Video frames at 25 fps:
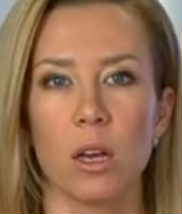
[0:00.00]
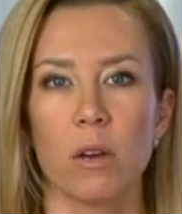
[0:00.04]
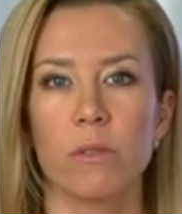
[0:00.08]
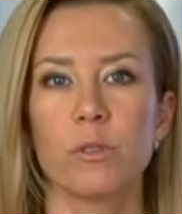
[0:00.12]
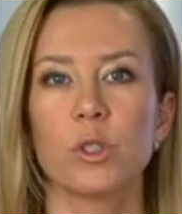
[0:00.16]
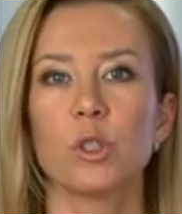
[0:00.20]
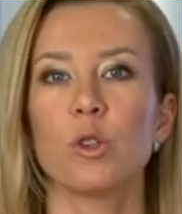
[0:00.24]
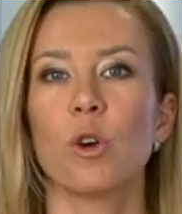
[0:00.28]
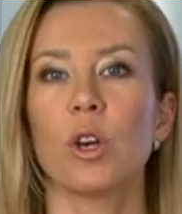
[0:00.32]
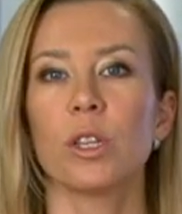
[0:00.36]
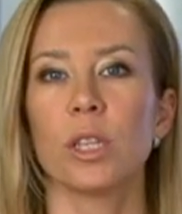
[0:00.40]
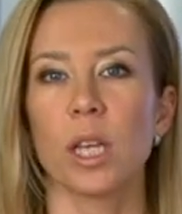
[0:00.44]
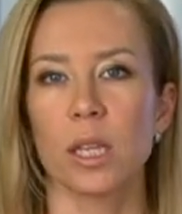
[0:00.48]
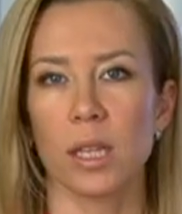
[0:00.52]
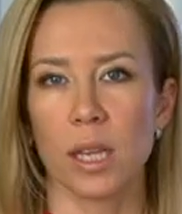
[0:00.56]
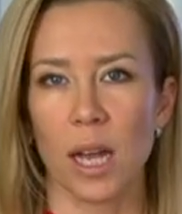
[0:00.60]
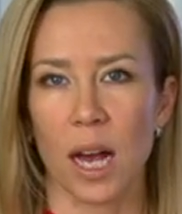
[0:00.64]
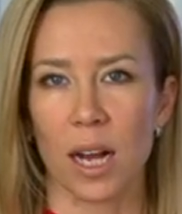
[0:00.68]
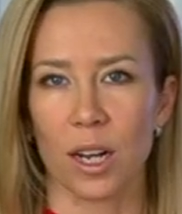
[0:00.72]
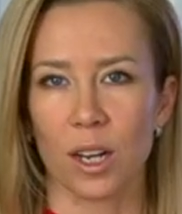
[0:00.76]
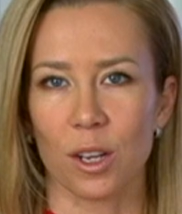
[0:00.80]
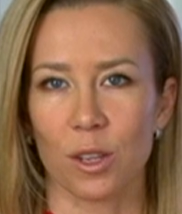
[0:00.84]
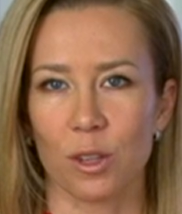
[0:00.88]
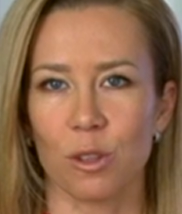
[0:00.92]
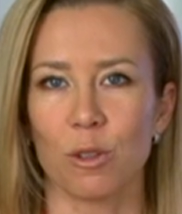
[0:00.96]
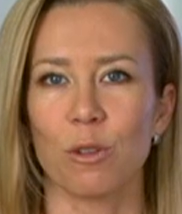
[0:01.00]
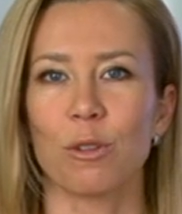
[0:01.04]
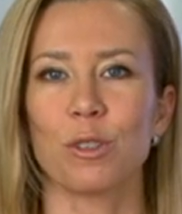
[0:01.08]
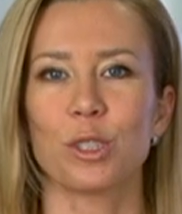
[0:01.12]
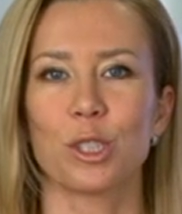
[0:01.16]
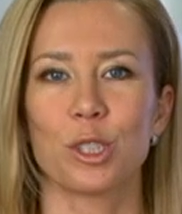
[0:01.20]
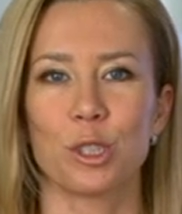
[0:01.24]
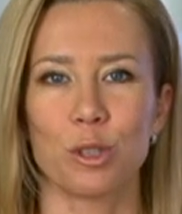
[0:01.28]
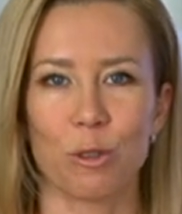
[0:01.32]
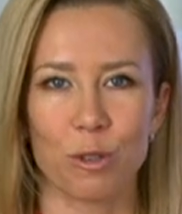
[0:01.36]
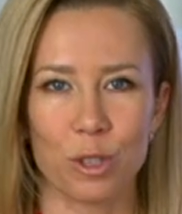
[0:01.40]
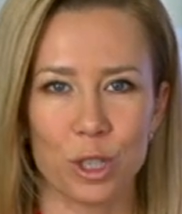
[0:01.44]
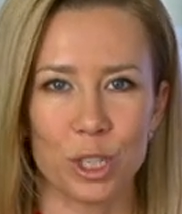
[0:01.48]
Все это так, но с
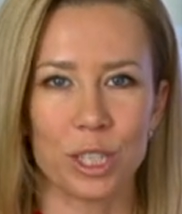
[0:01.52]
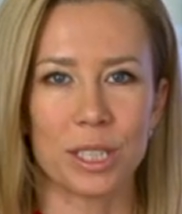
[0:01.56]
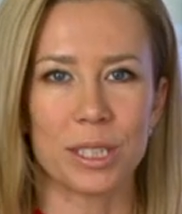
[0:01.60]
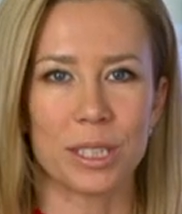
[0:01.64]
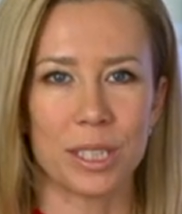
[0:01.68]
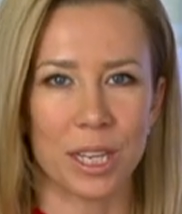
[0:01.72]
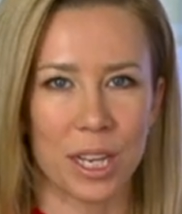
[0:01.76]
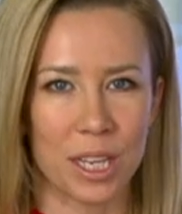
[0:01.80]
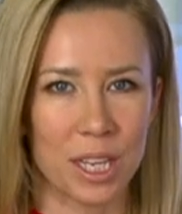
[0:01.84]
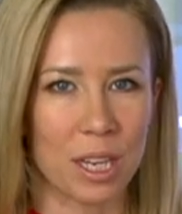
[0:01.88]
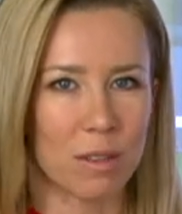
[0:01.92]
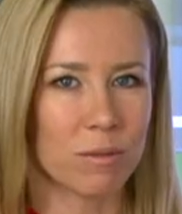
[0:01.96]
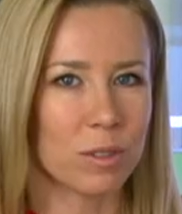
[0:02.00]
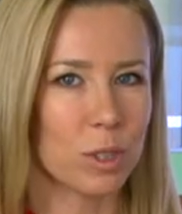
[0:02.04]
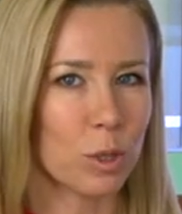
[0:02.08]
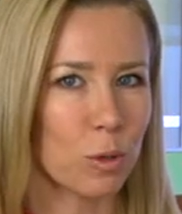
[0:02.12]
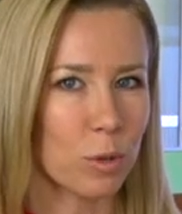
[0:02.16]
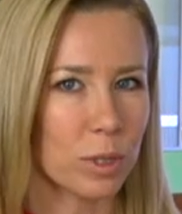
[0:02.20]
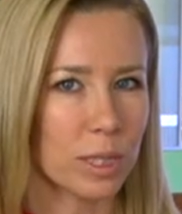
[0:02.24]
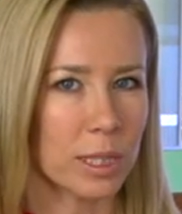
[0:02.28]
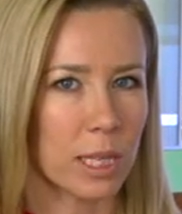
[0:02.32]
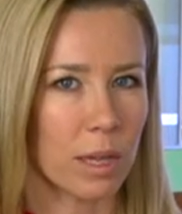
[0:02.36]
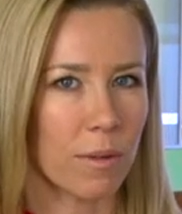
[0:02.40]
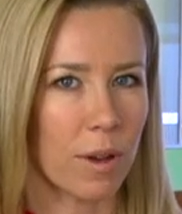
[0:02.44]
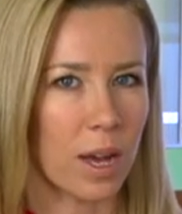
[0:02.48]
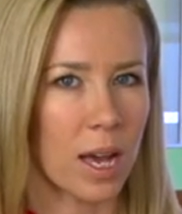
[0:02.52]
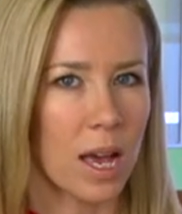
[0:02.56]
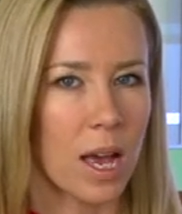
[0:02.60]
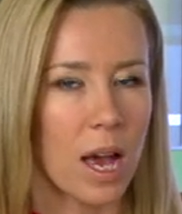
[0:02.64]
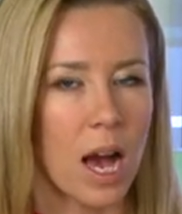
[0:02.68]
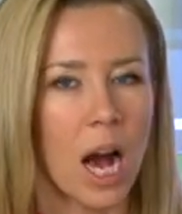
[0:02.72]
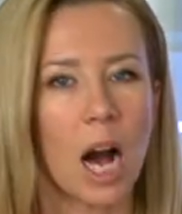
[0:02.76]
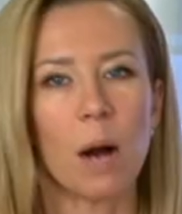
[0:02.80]
точки зрения взрослого.